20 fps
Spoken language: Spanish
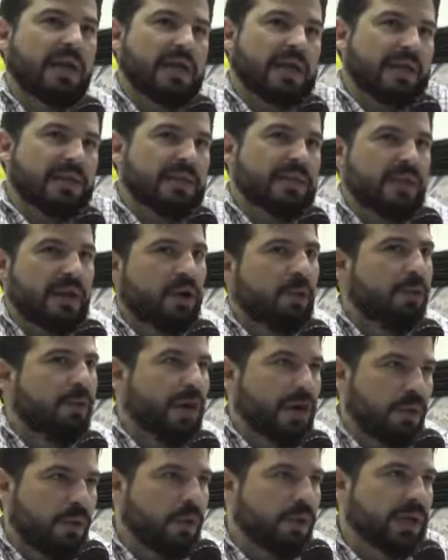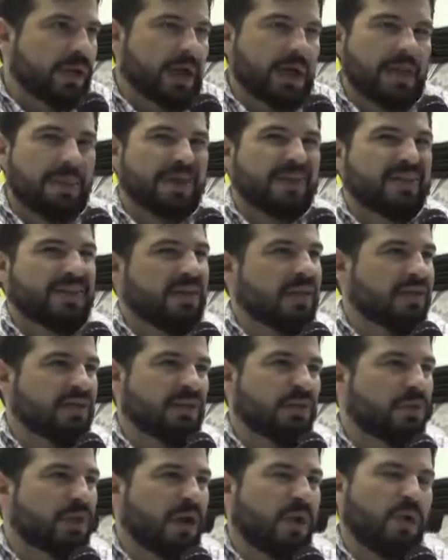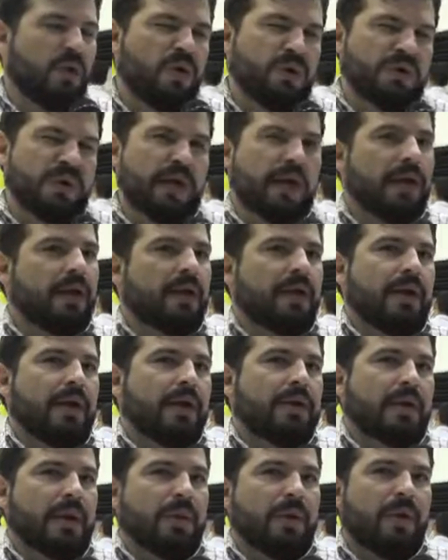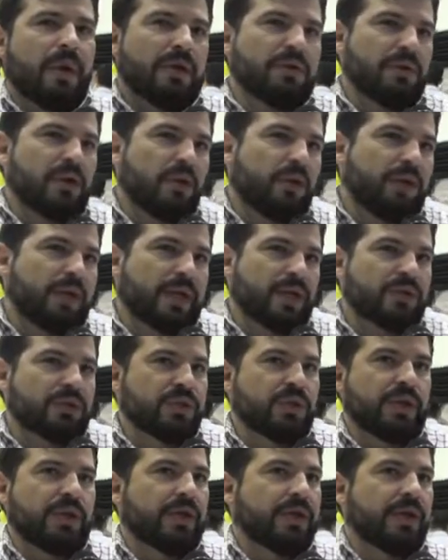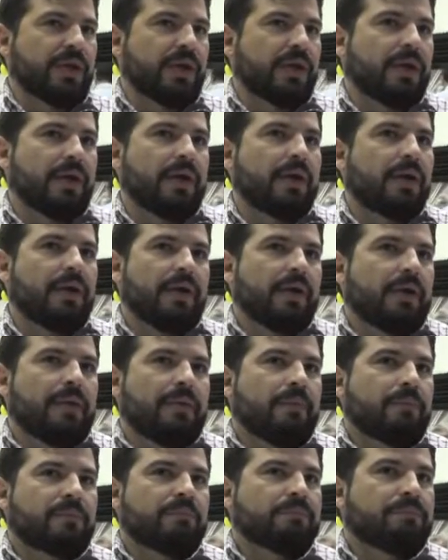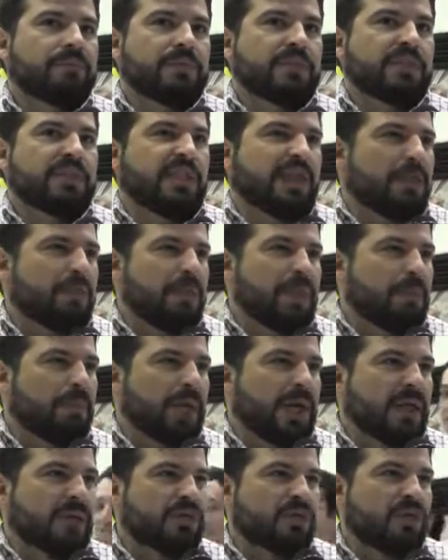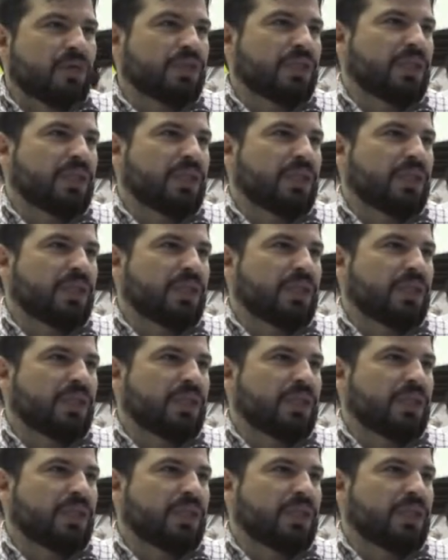el cliente ya lo puede adjudicar a partir de la segunda cuota, estamos hablando de adjudicaciones de 100 mil pesos,